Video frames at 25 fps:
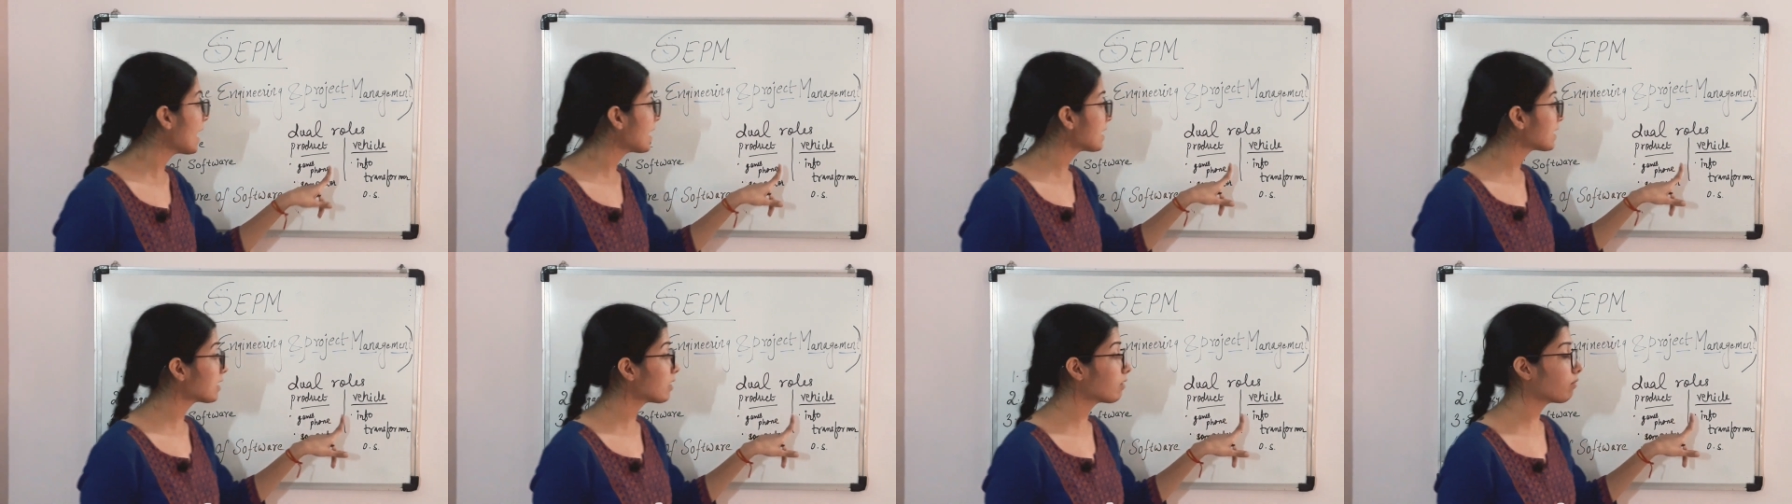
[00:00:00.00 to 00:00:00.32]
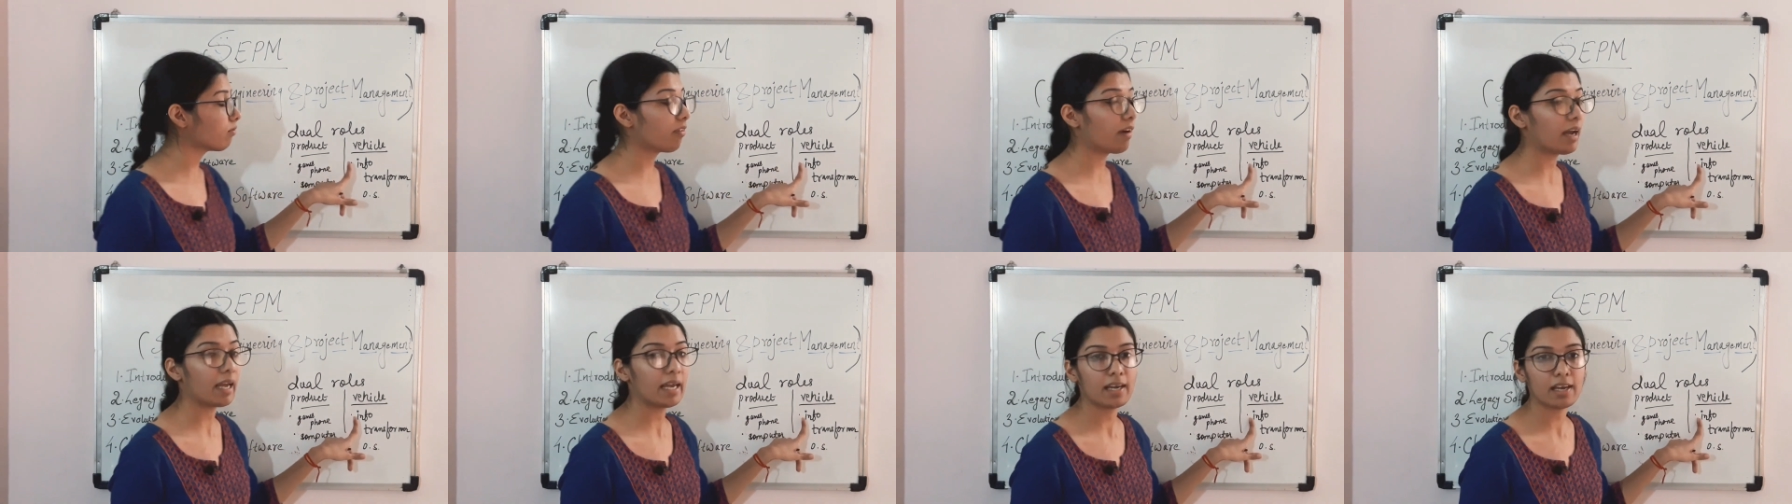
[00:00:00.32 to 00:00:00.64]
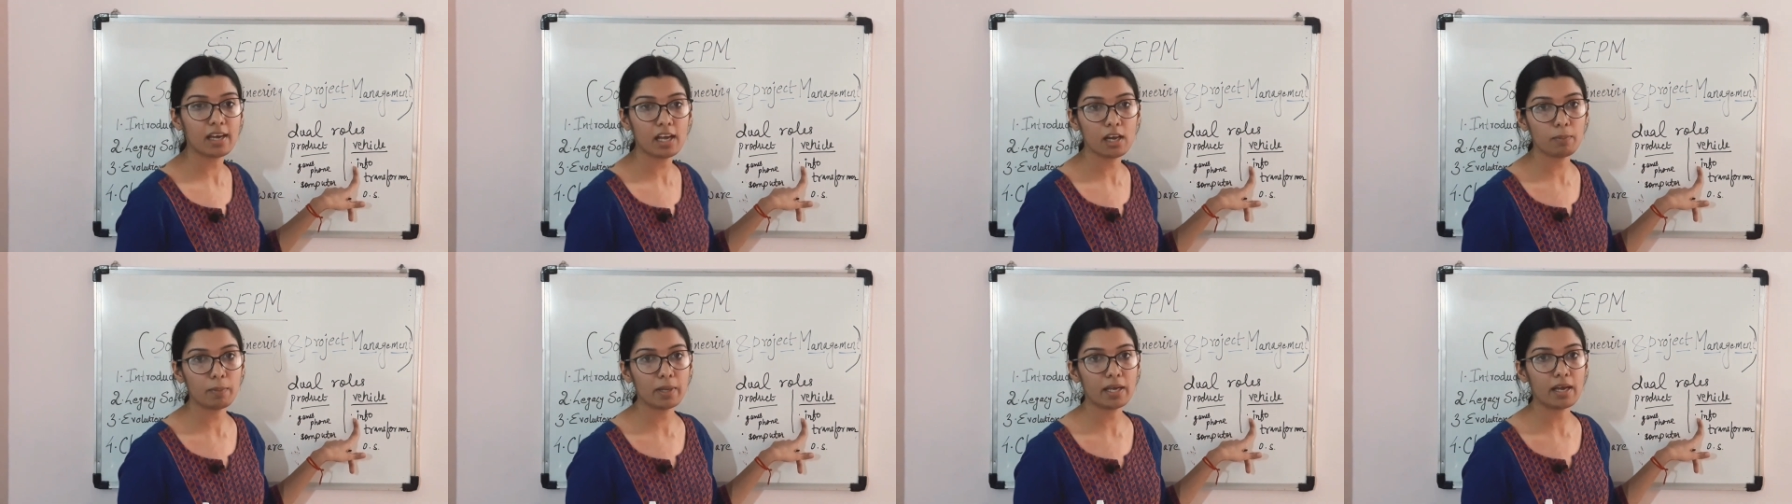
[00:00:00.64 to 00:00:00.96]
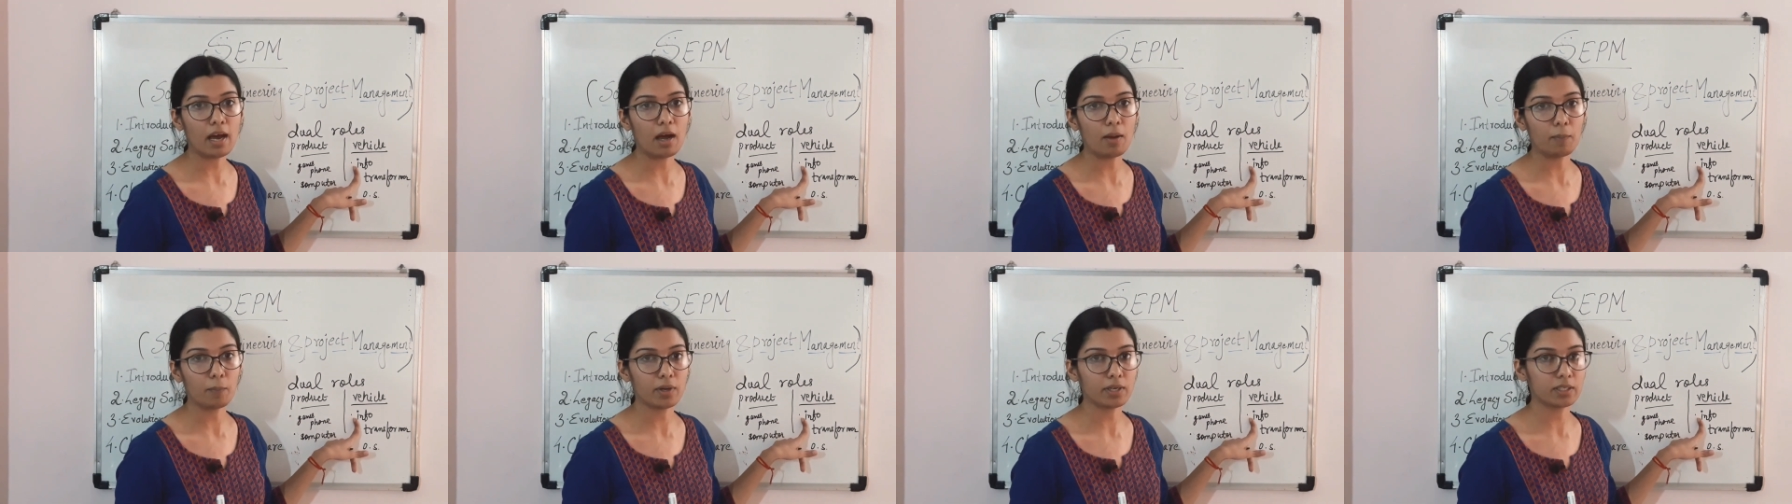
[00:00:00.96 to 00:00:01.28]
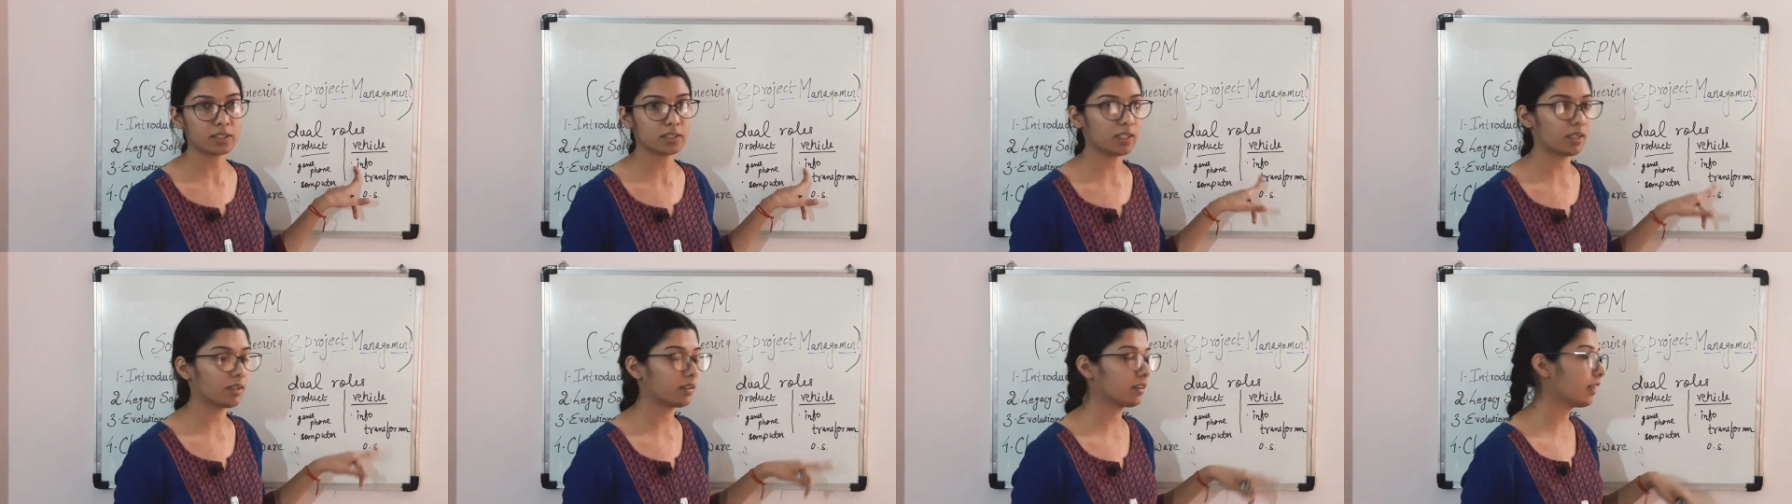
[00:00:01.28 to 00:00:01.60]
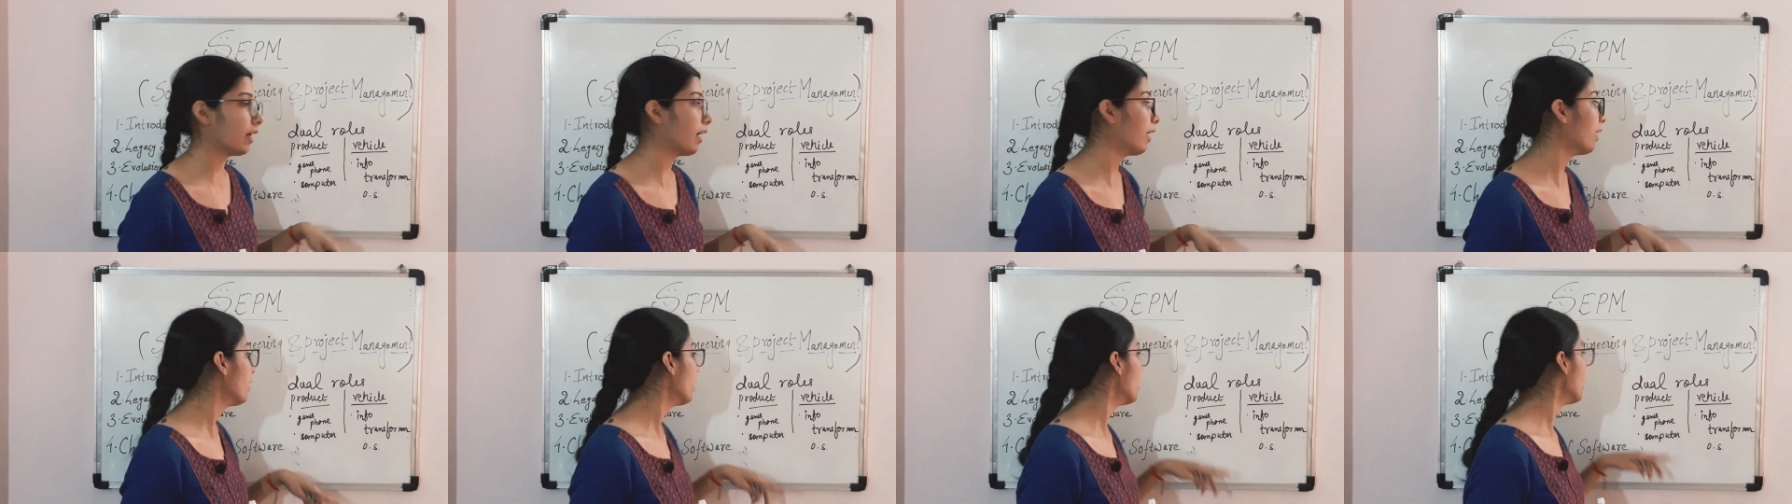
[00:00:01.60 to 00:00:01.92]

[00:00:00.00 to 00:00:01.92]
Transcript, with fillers: एज अ वहीकल भी काम कर सकता है